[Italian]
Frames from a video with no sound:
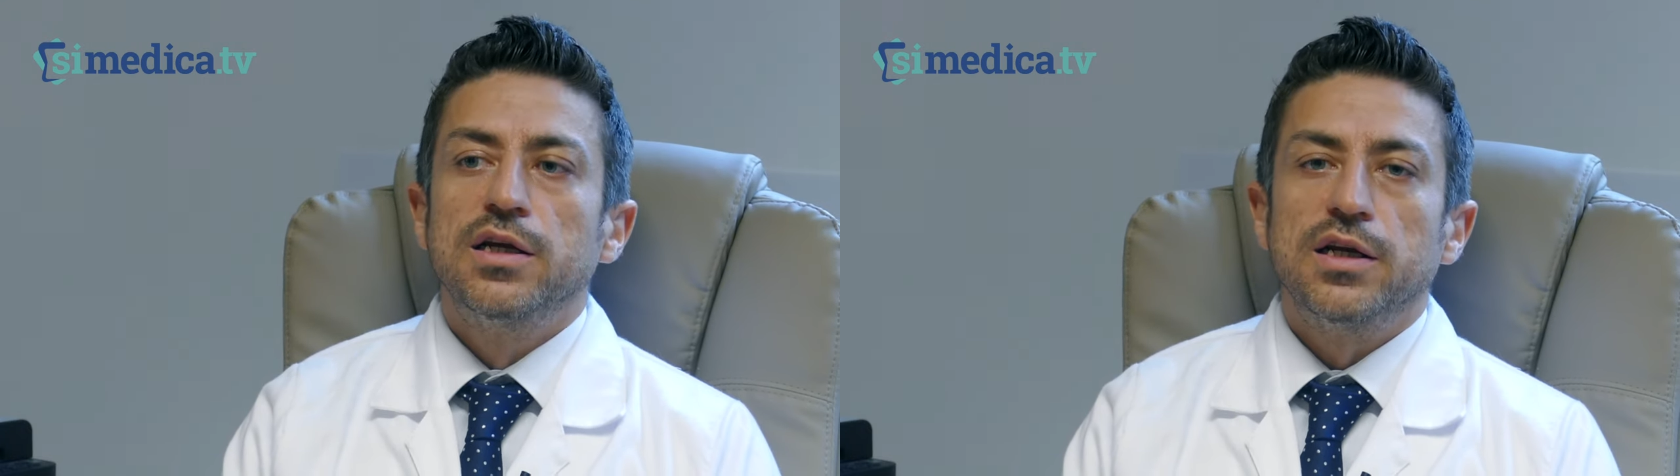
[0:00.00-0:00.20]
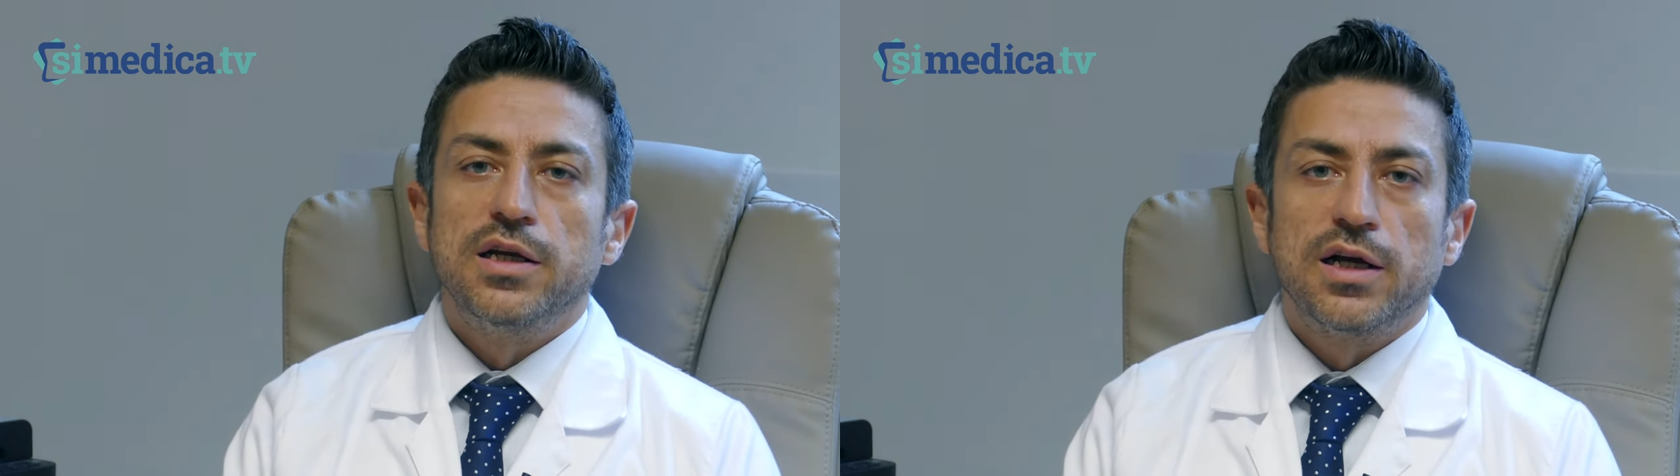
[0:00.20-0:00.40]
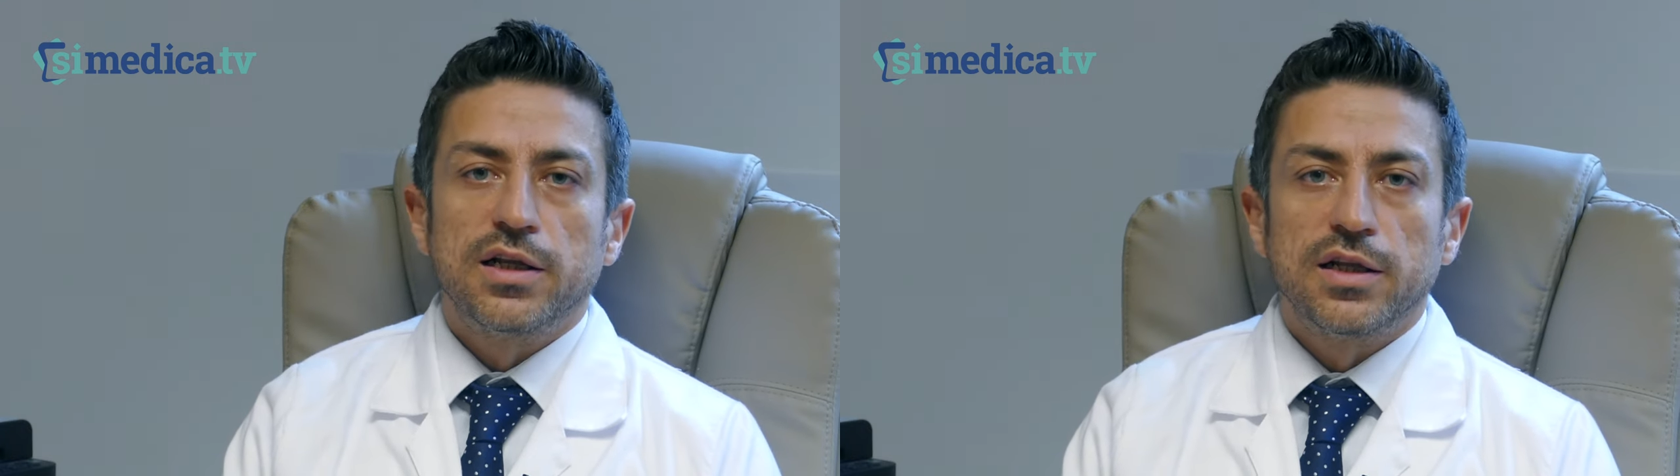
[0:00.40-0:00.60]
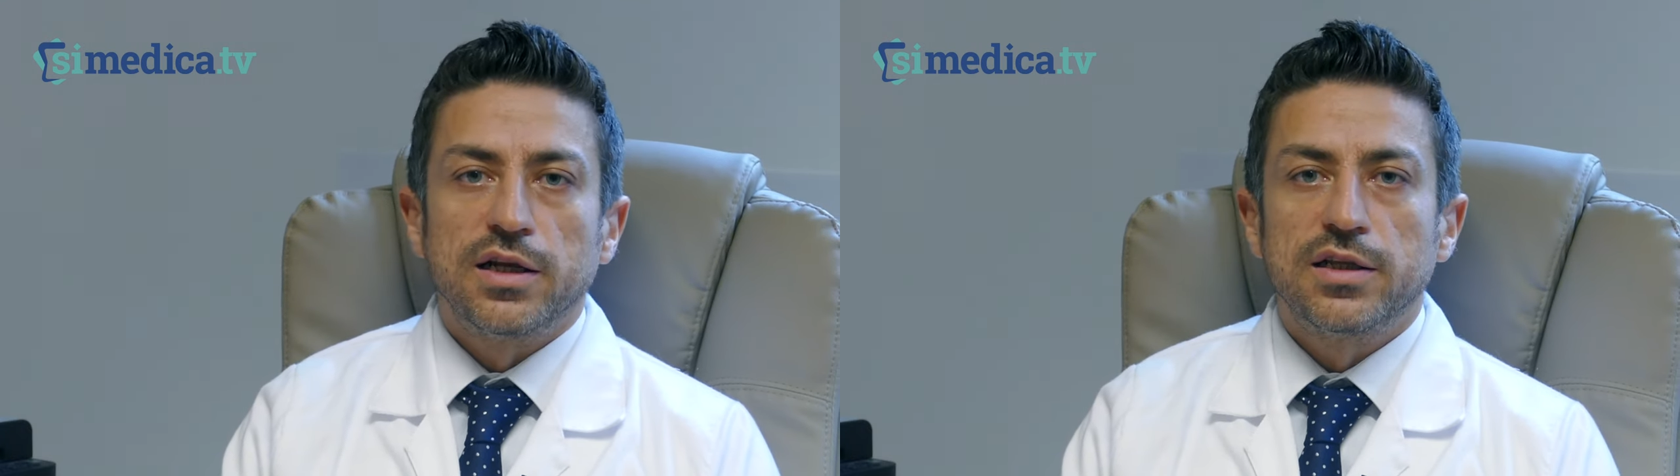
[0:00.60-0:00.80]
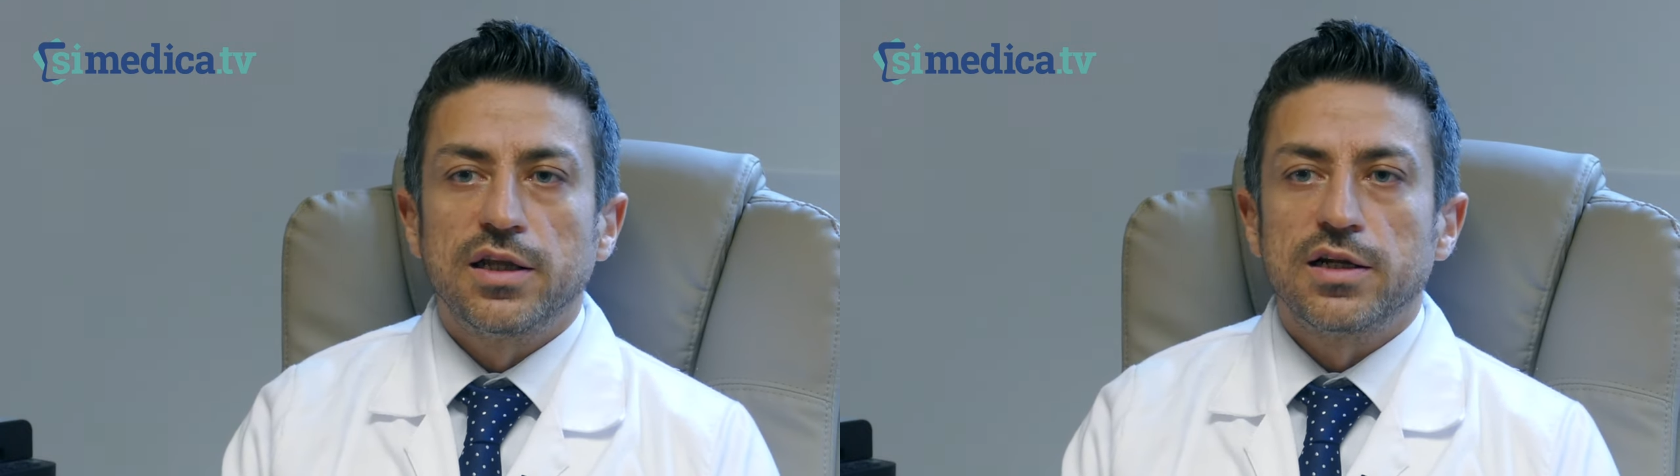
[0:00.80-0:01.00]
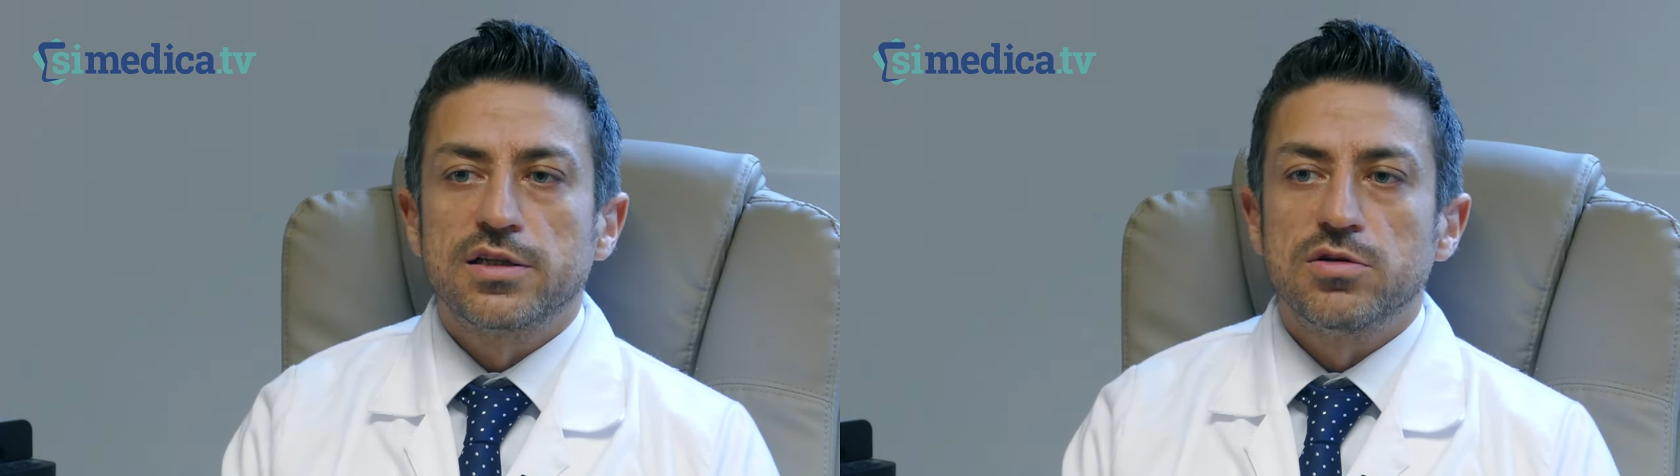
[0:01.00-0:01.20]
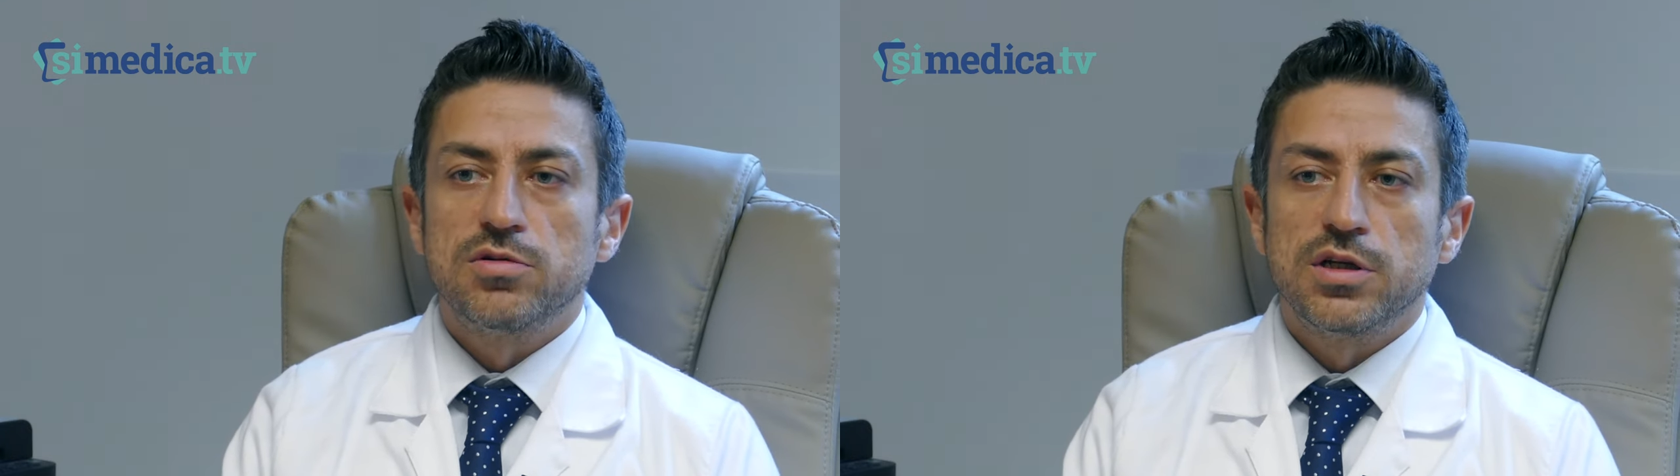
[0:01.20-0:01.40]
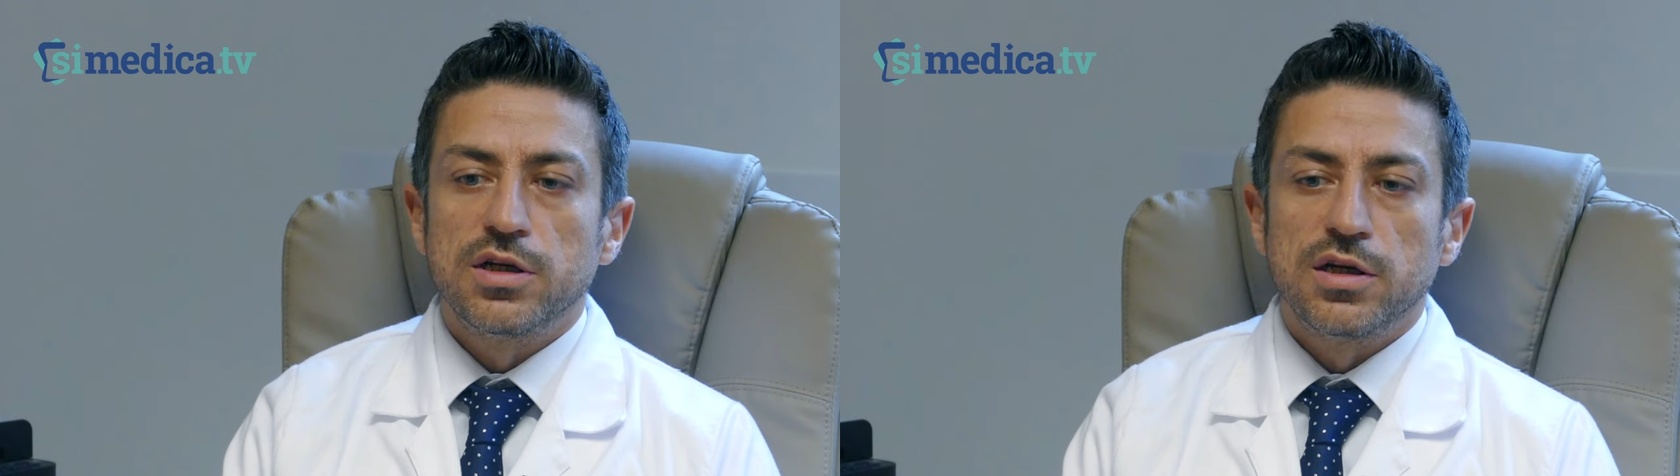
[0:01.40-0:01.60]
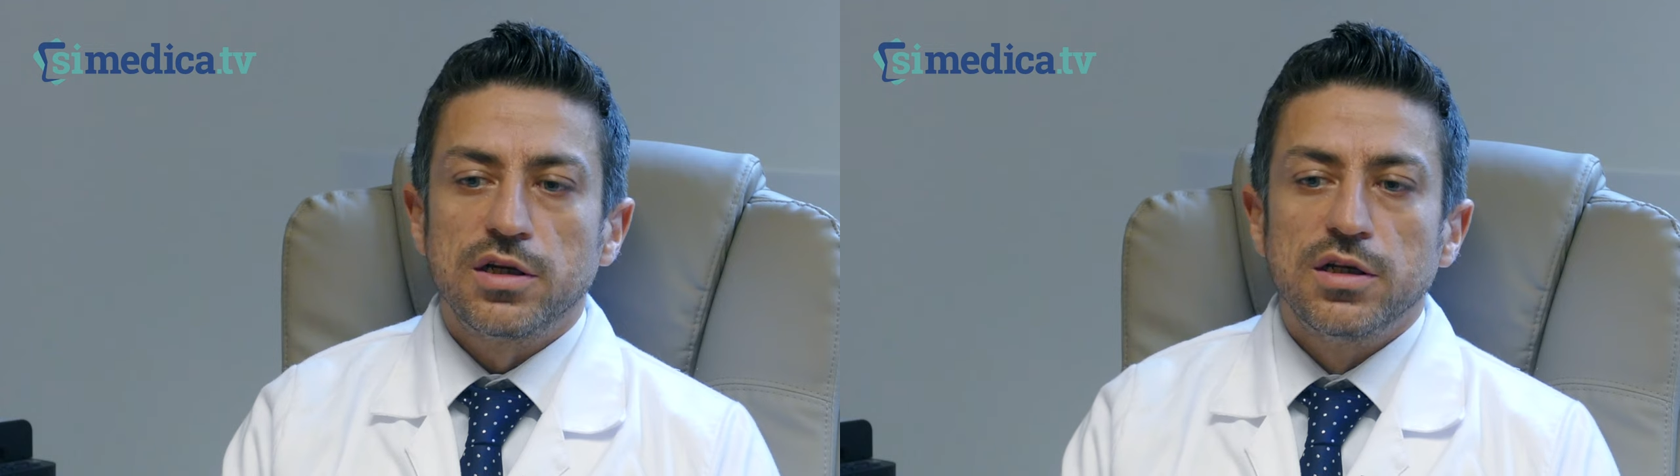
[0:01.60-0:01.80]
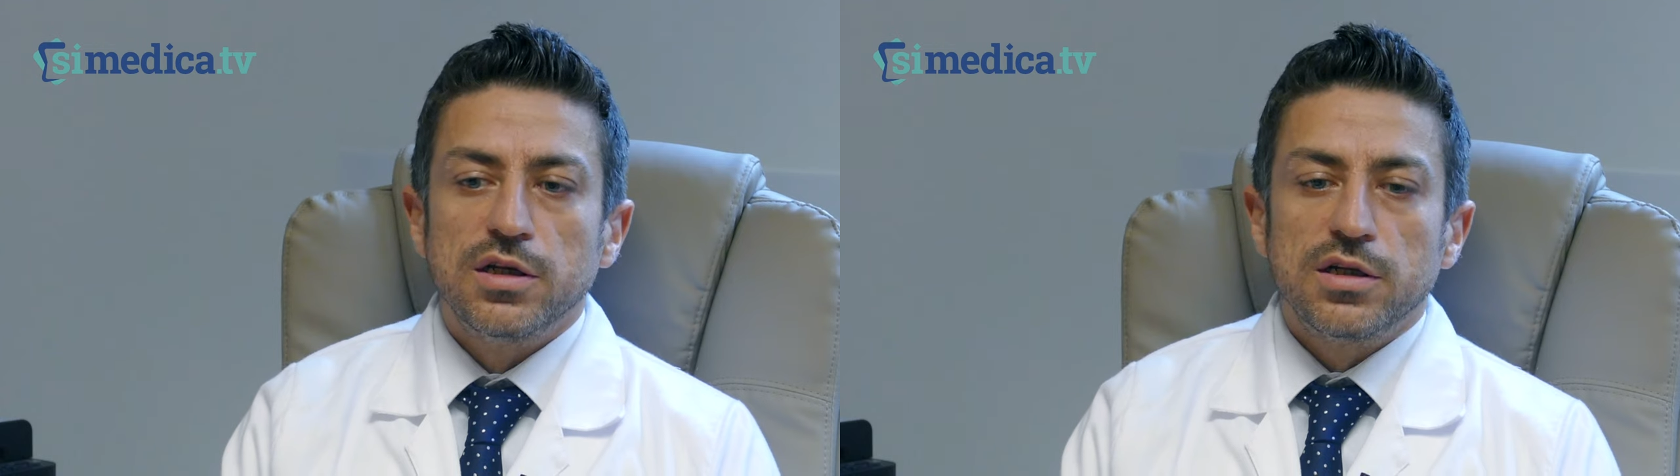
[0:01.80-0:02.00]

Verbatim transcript: legati ad alterazioni delle,